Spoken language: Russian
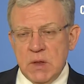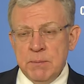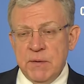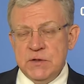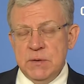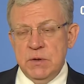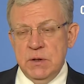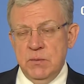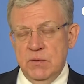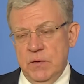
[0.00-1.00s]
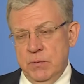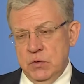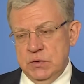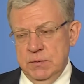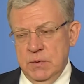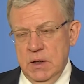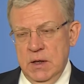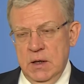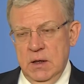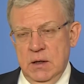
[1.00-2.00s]
По всем этим вопросам
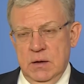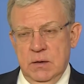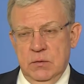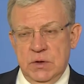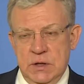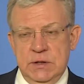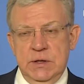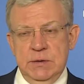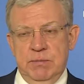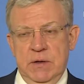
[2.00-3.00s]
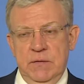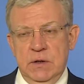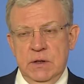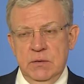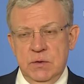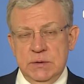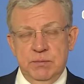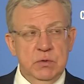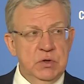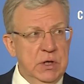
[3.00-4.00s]
э, у нас есть проверки. У нас
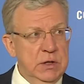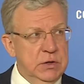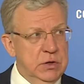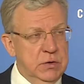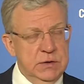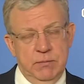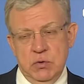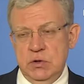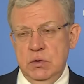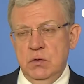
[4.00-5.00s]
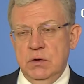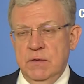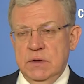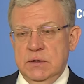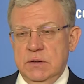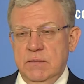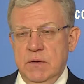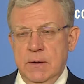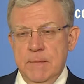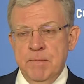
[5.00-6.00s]
получается, что за прошлый год
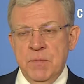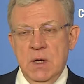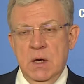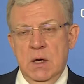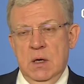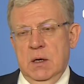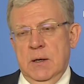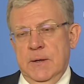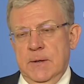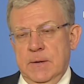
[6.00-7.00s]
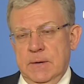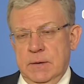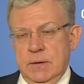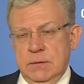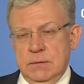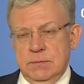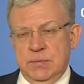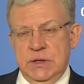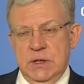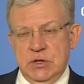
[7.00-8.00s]
22 а,
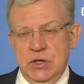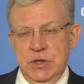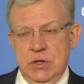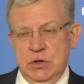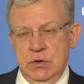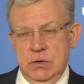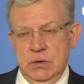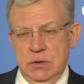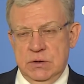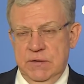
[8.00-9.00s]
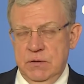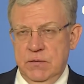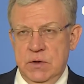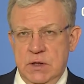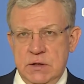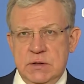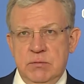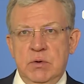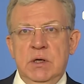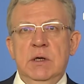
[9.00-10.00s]
предложения э, Совета Федерации
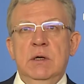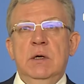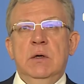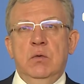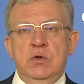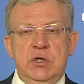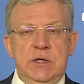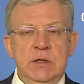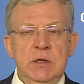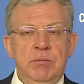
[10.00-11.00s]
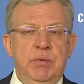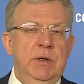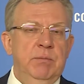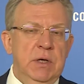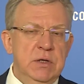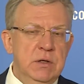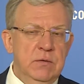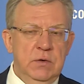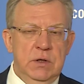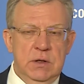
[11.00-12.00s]
были учтены при
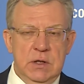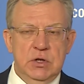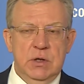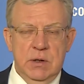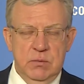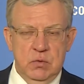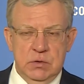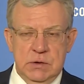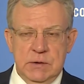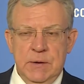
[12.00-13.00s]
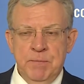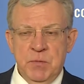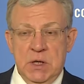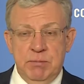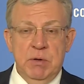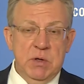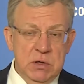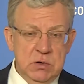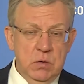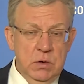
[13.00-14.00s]
планировании нашей работы. Это
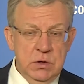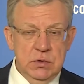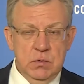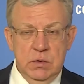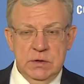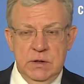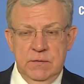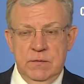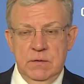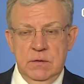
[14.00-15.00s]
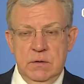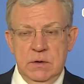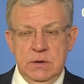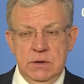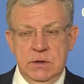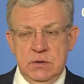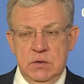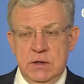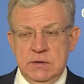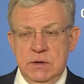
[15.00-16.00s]
примерно столько же, сколько Совет, э,
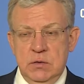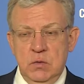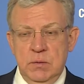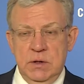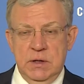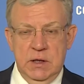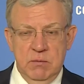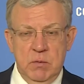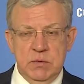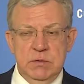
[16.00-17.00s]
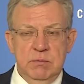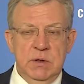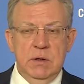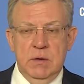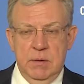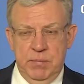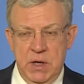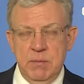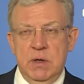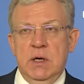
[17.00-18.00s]
Государственная Дума, и таким образом мы
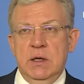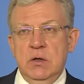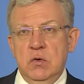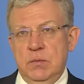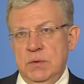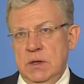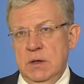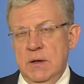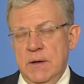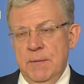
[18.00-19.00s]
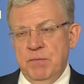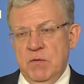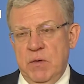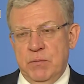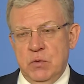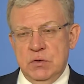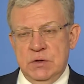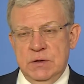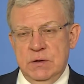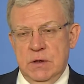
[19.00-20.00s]
прямо реагируем на
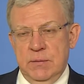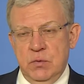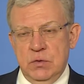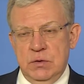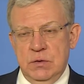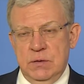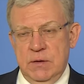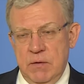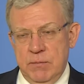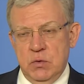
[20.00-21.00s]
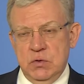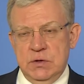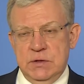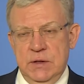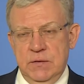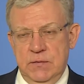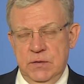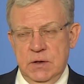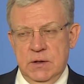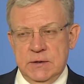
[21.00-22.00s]
вопросы, работ, на вопросы Совета
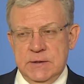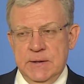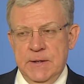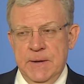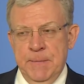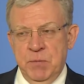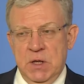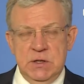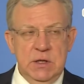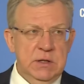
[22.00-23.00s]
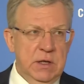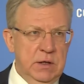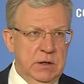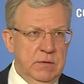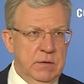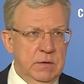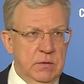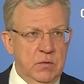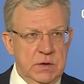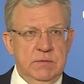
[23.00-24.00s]
Федерации. Если есть какие-то э,
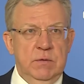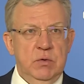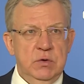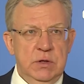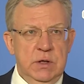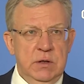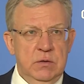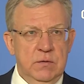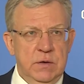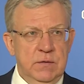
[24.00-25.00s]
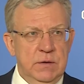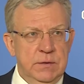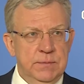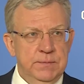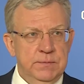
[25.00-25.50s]
у вас вопросы, я готов ответить.